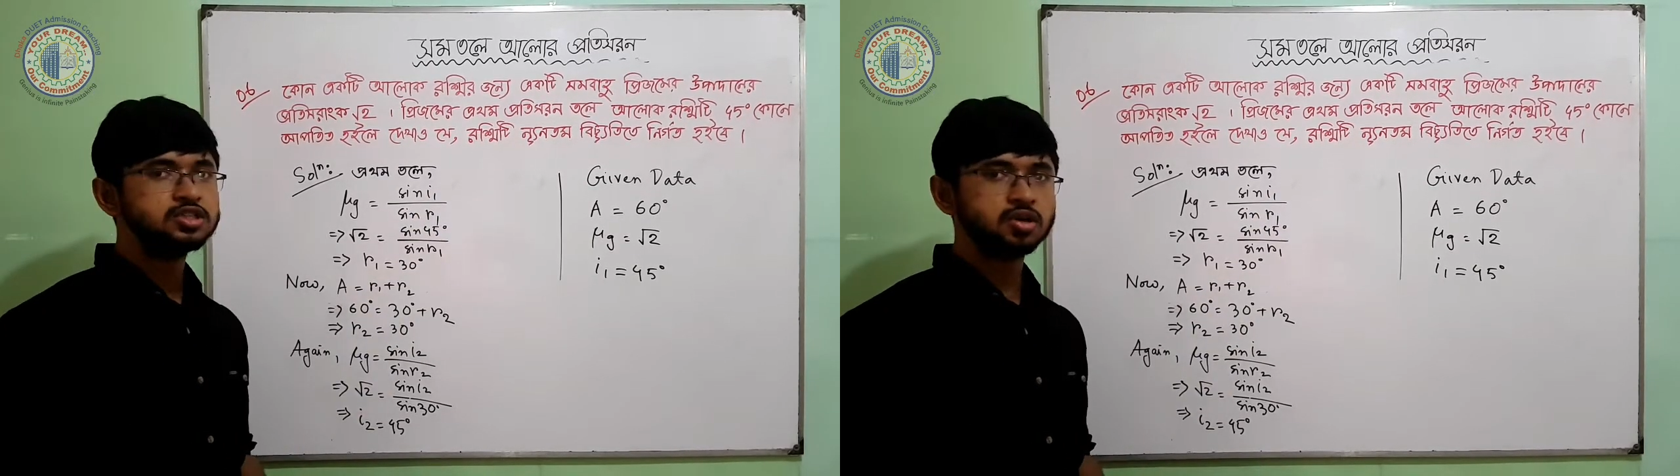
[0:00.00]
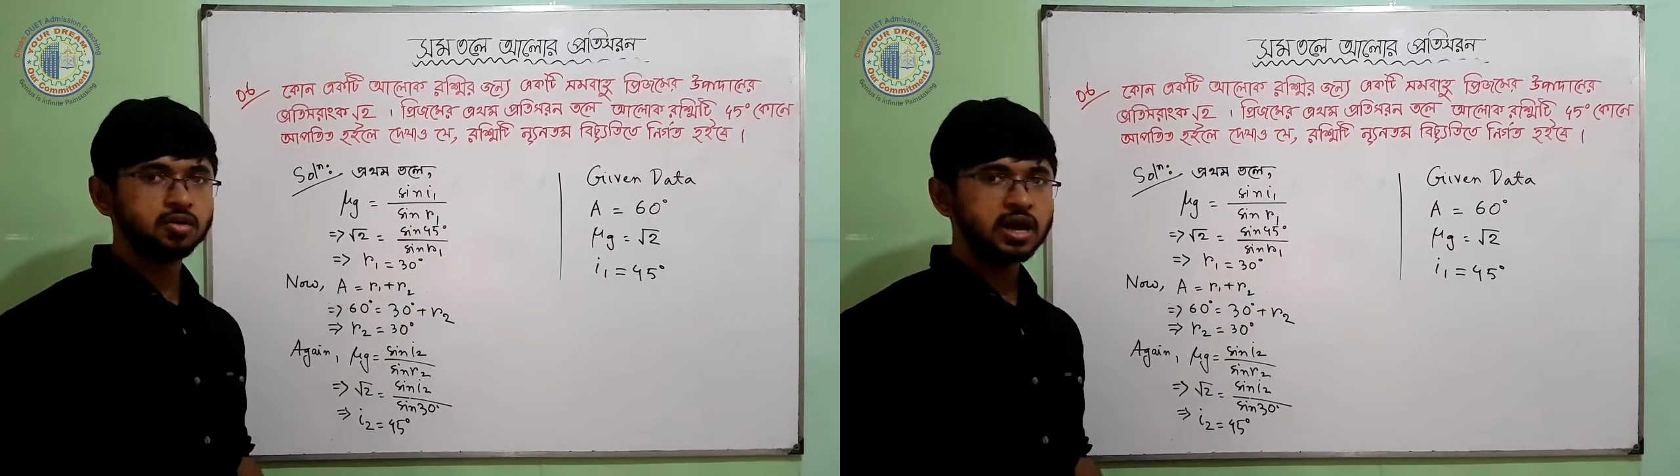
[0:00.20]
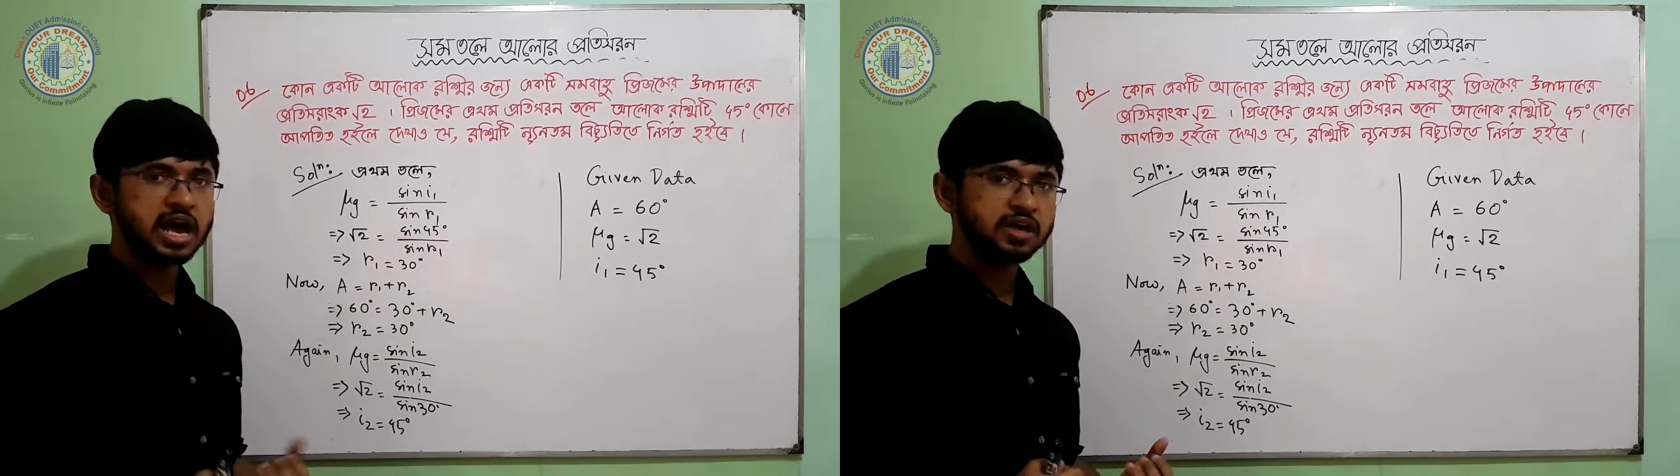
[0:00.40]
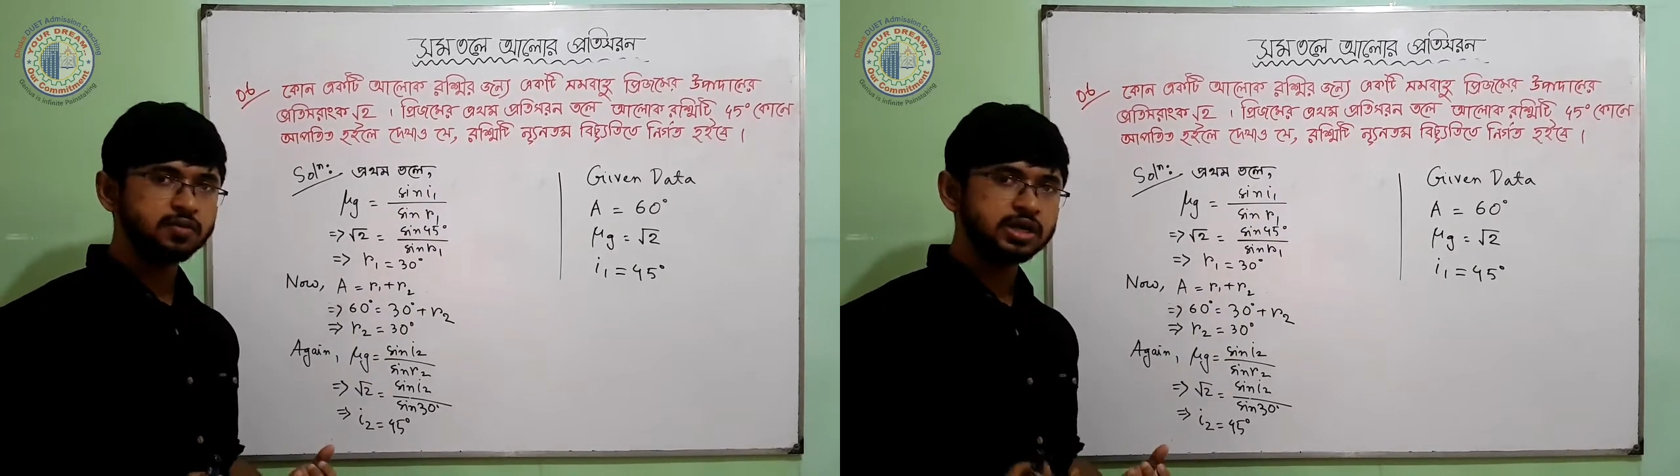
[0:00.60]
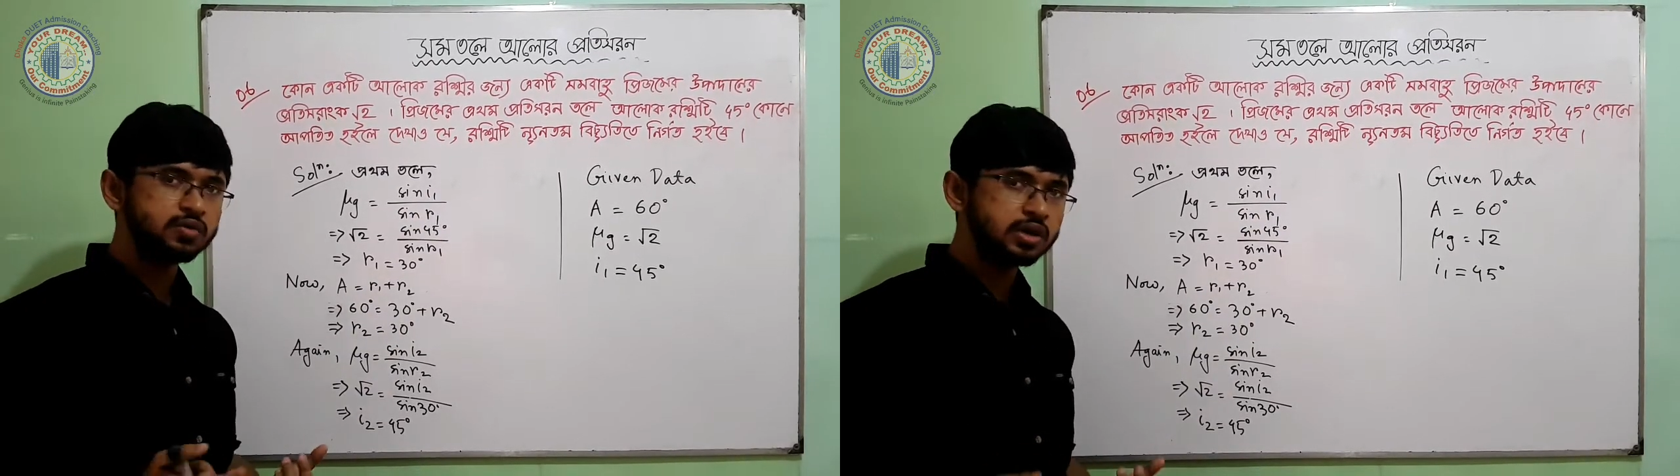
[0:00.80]
যখন আই
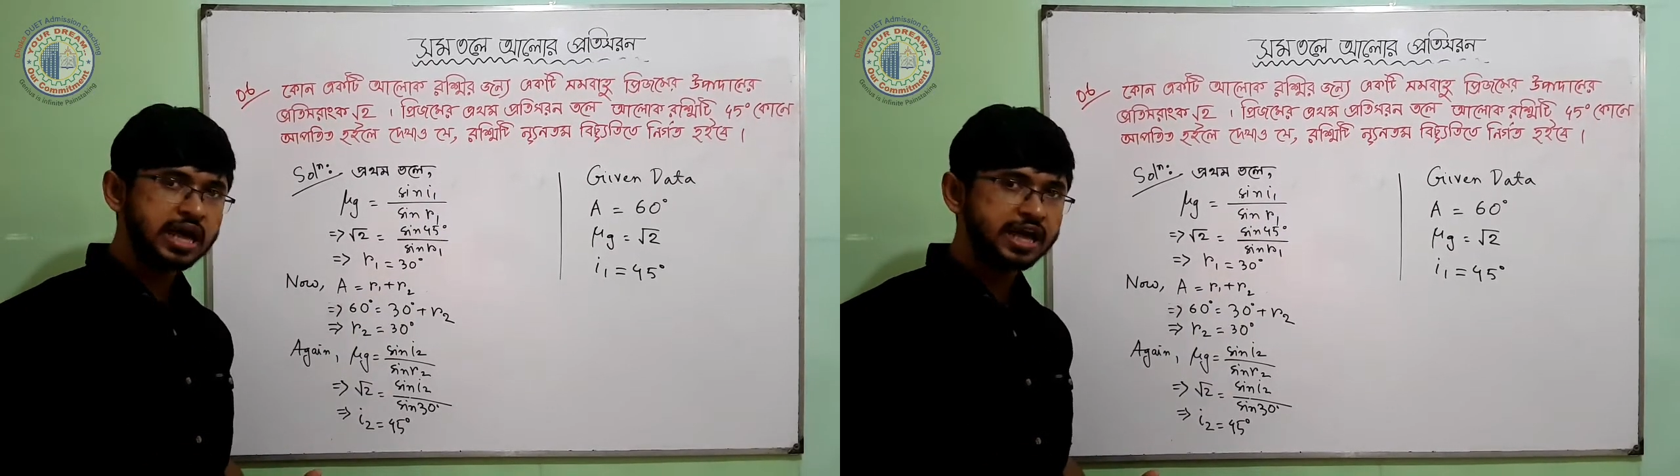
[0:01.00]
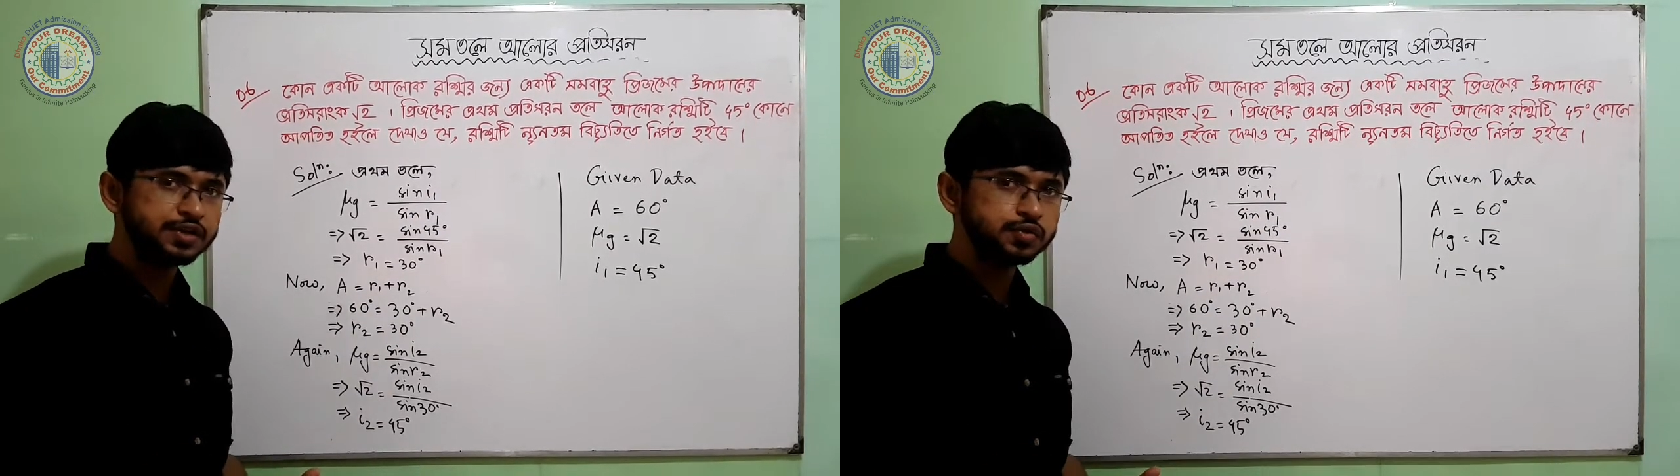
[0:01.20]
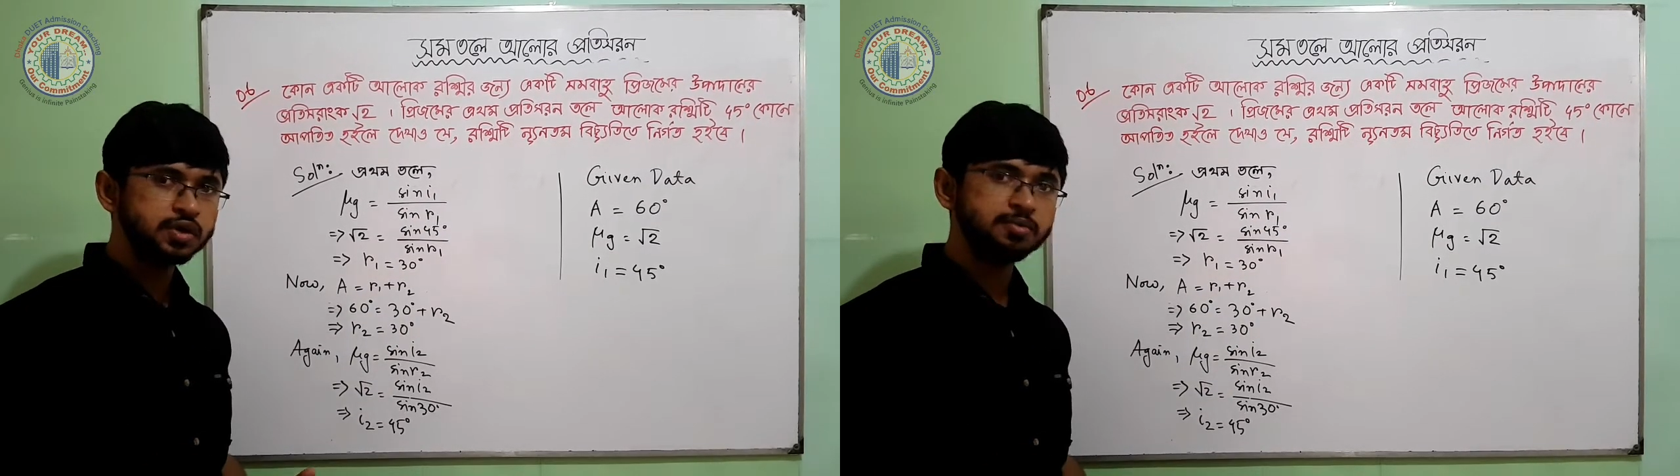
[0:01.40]
ওয়ান ইকুয়াল আই টু